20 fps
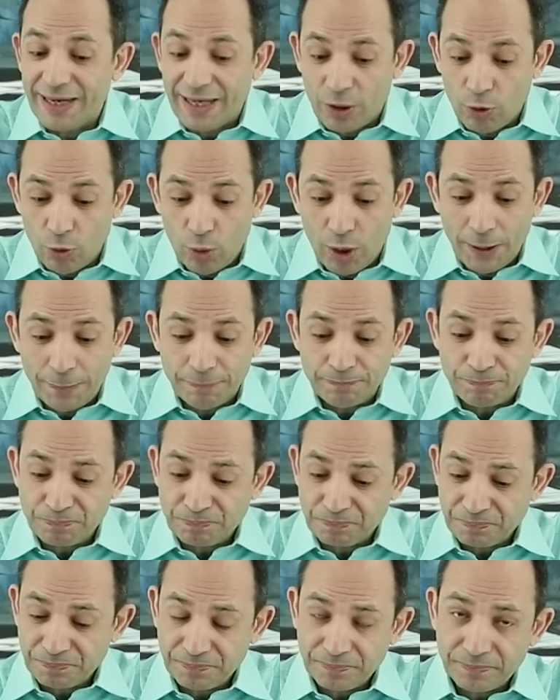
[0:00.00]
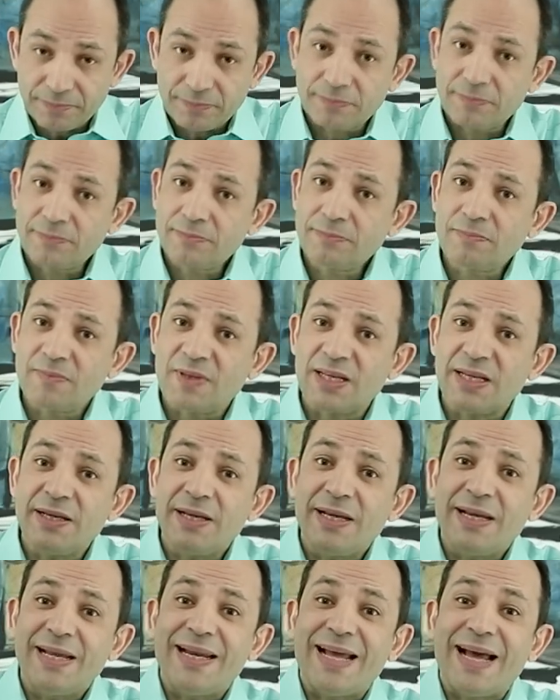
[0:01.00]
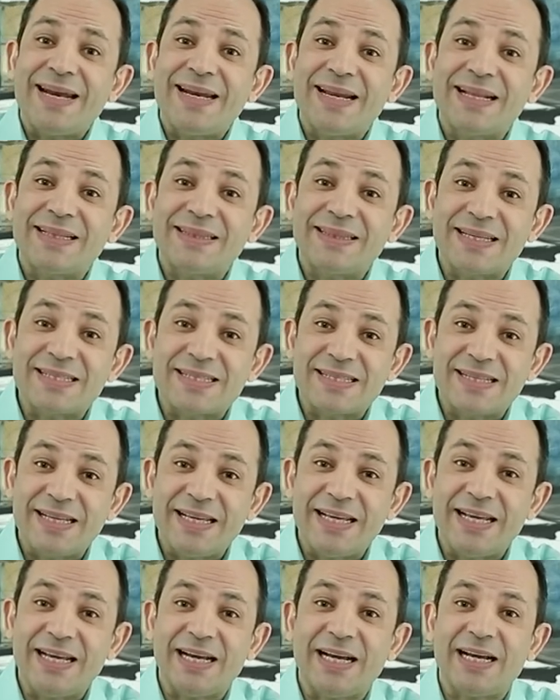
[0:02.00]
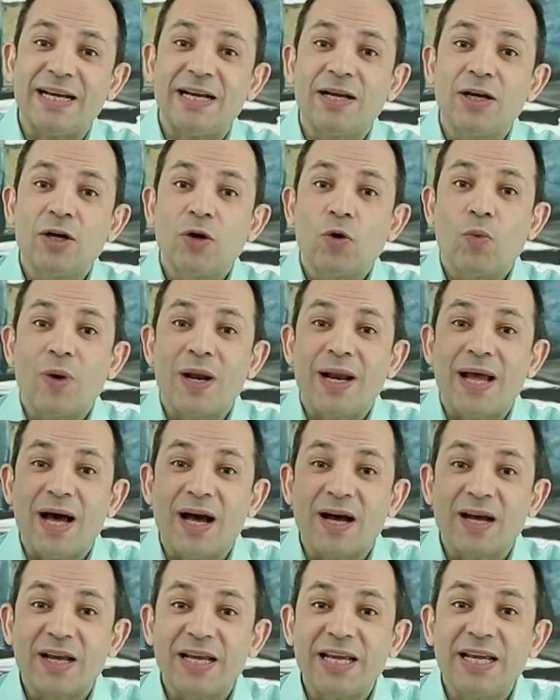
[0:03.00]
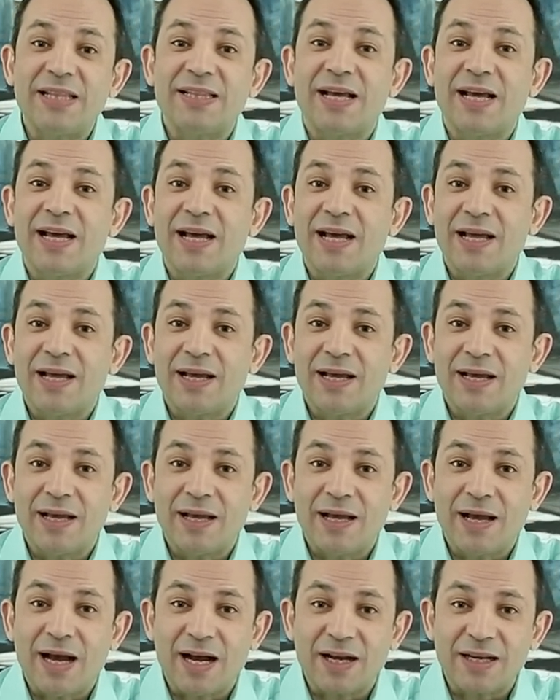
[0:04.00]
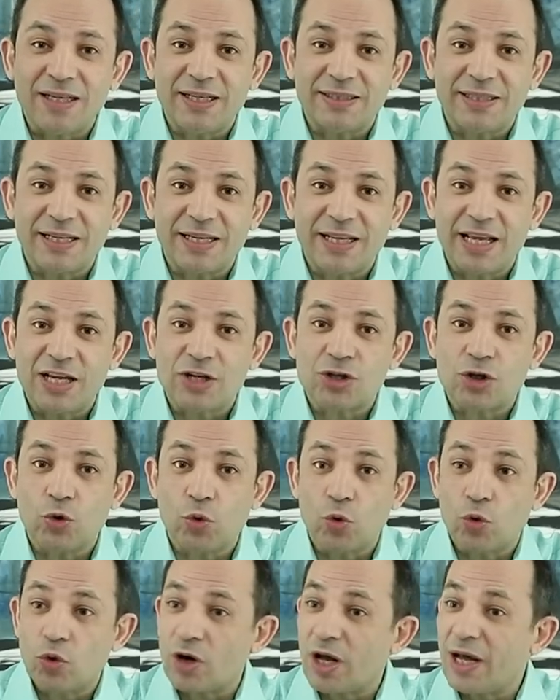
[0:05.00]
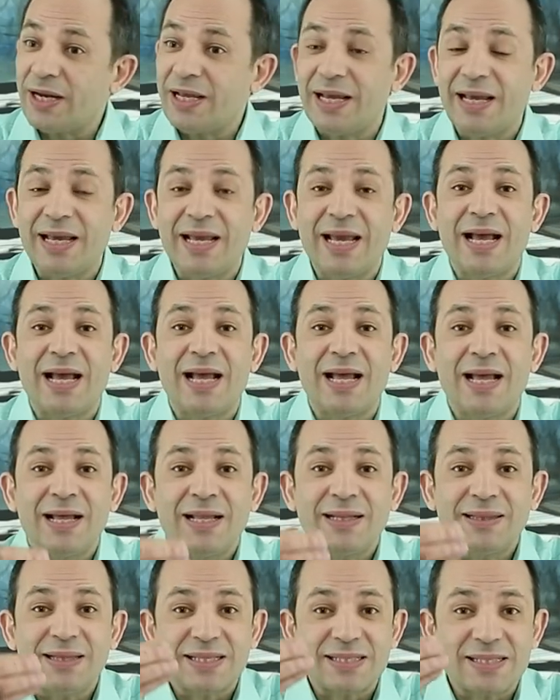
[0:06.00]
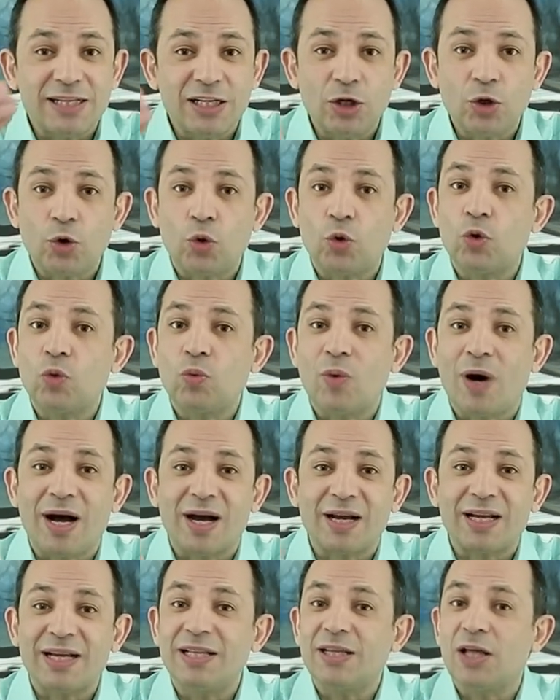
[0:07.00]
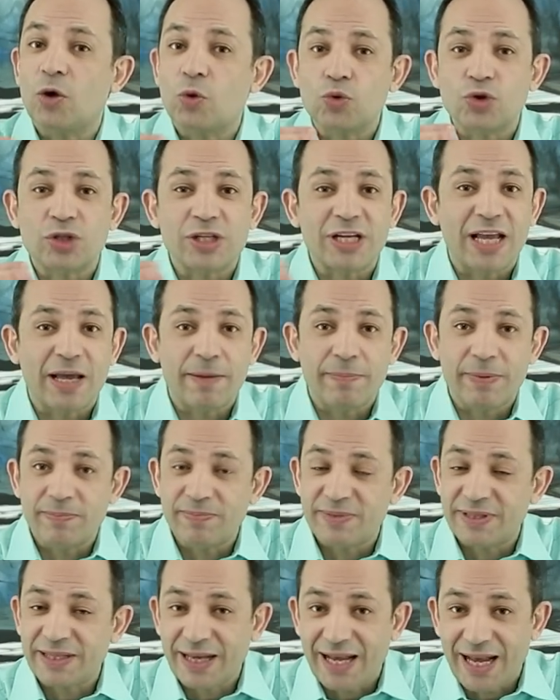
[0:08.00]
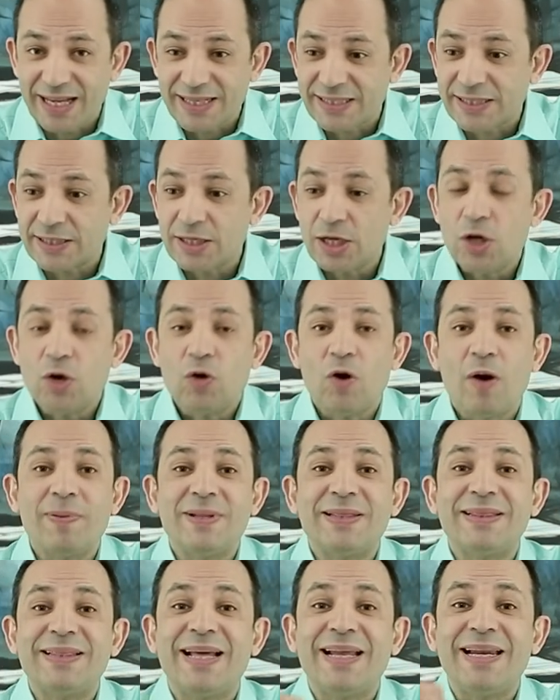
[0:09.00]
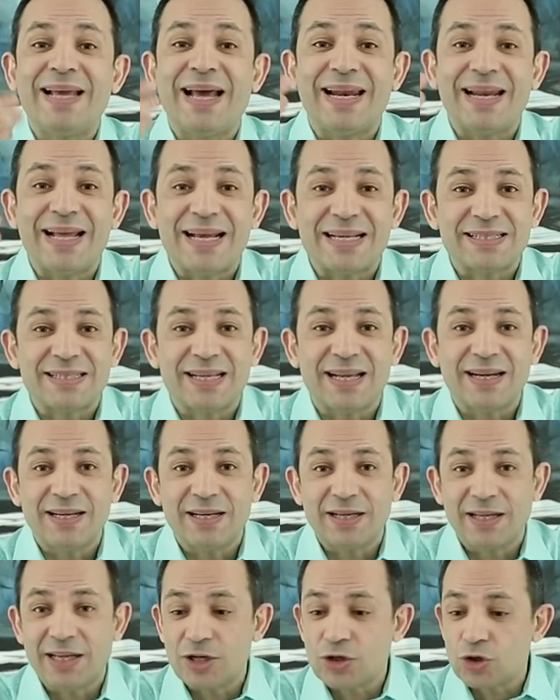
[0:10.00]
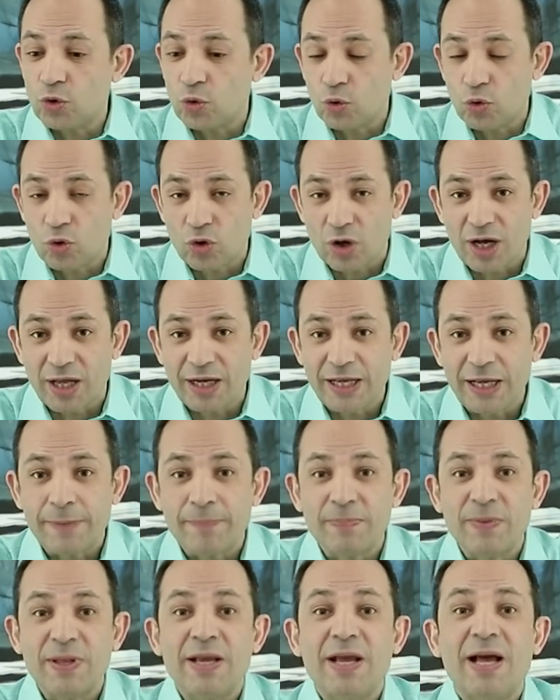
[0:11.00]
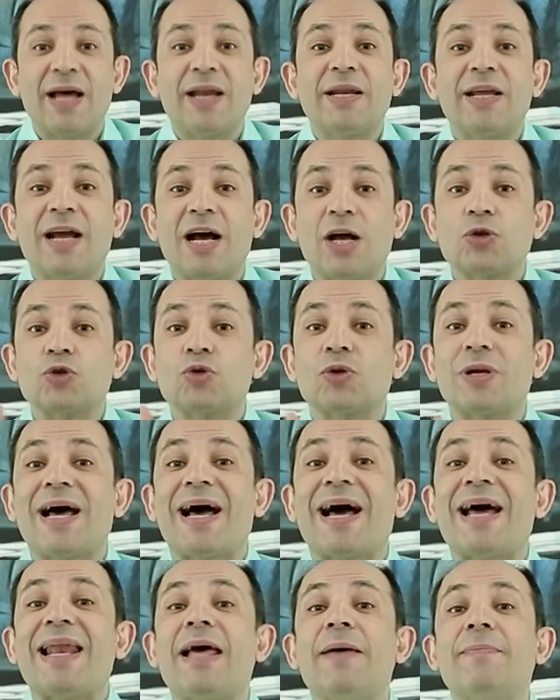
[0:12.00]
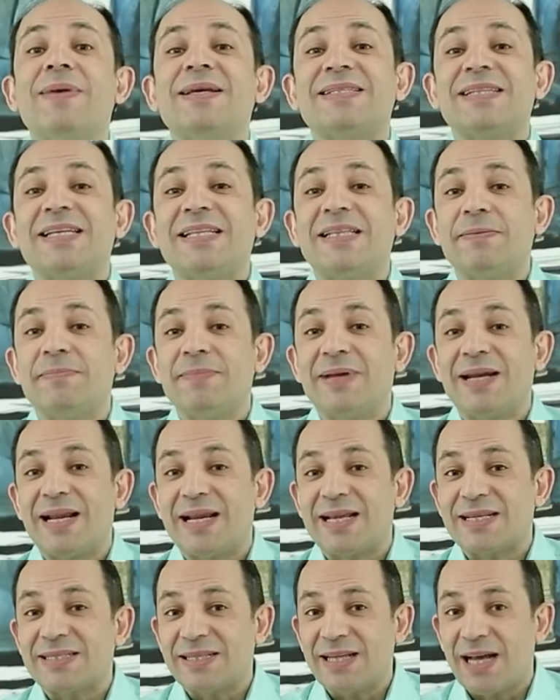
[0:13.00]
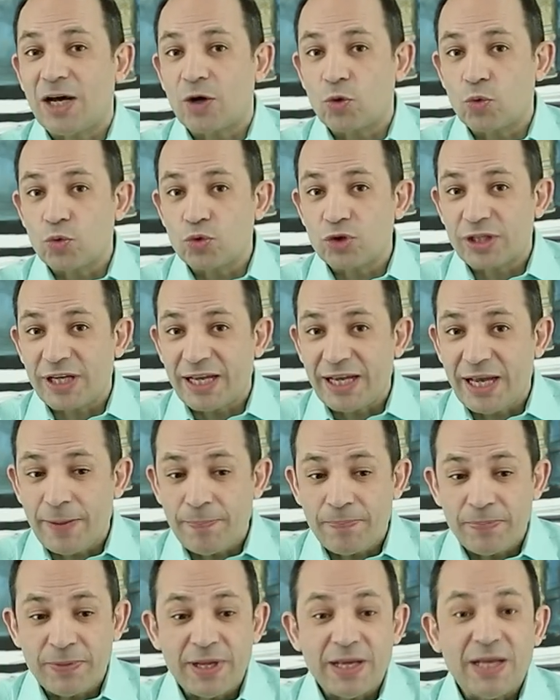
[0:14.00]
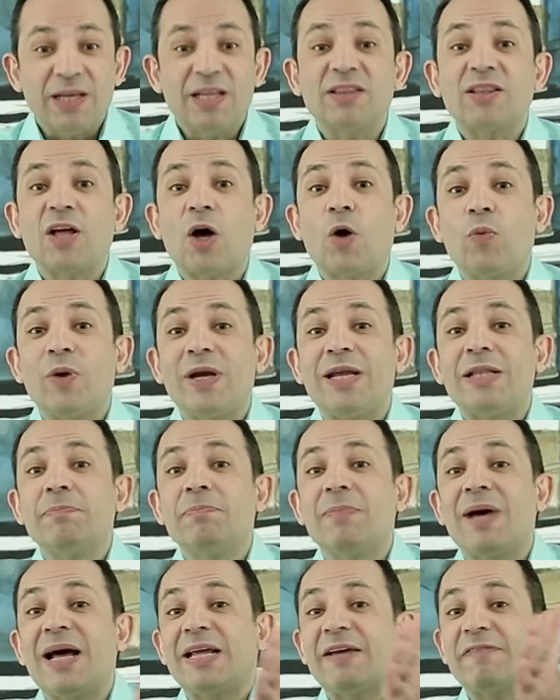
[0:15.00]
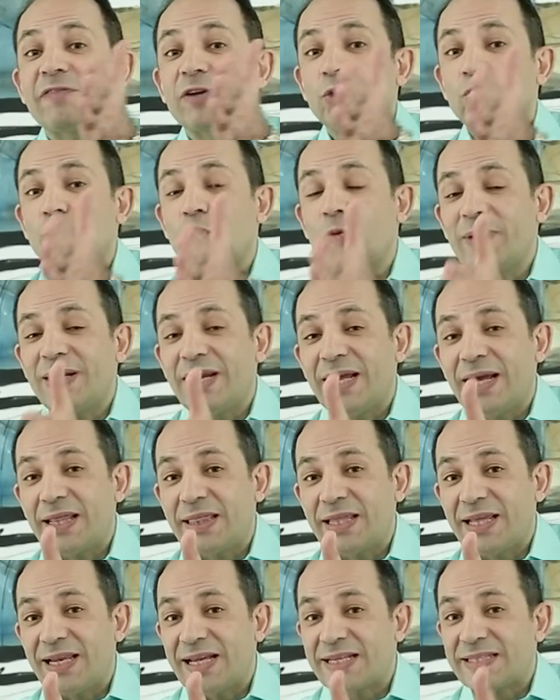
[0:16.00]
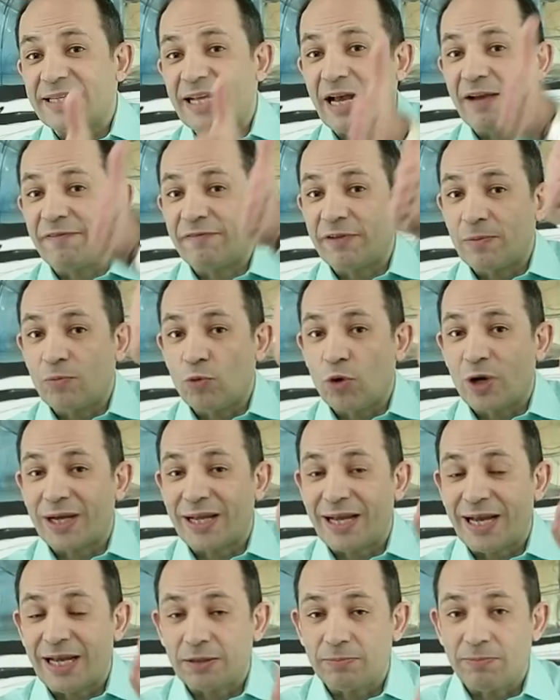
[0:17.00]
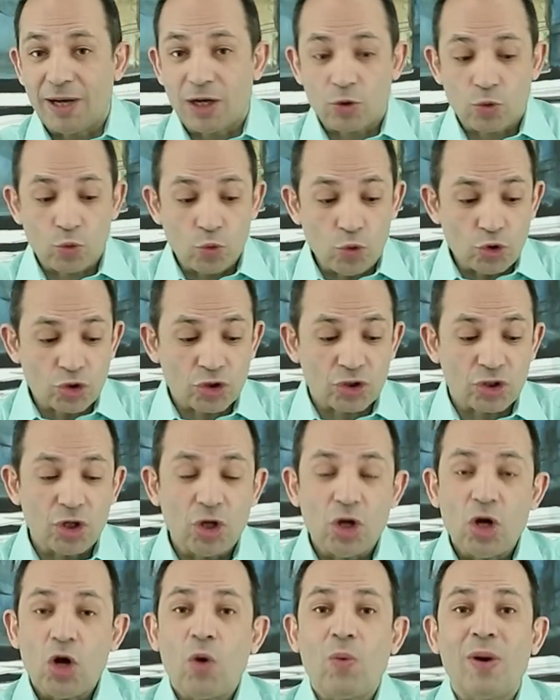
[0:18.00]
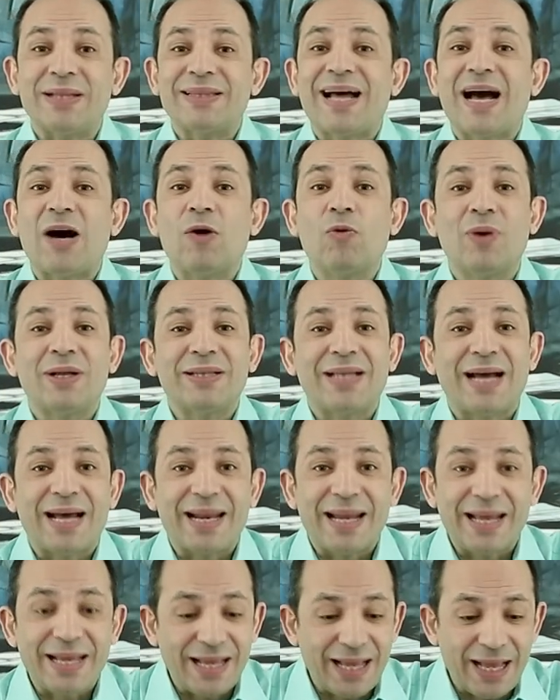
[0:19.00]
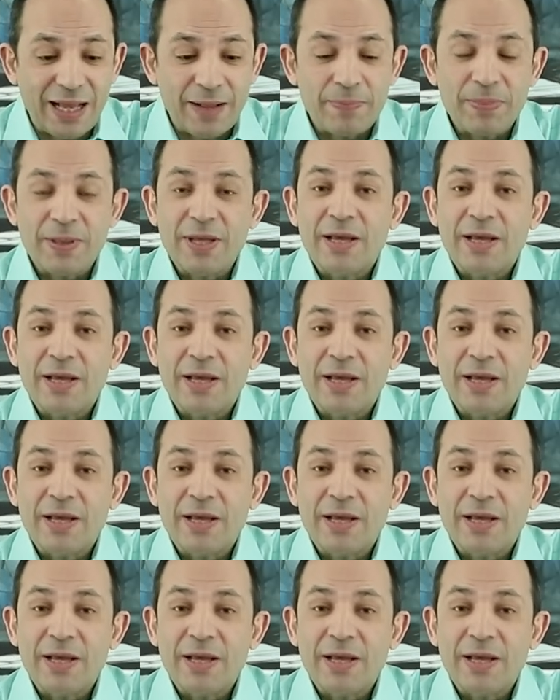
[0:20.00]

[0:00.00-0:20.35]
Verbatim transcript: الأول؟ لأن التسليح والعقيدة آه، عقيدة الجيش الأوكراني هي تسليح وعقيده روسيه بامتياز وبالتالي الاسهل للجيش الاوكراني ان يحصل على مزيد من الاسلحه الروسيه لتعويض ما يفقده من هذه الاسلحه في المواجهات مع الروس هو تعود عليها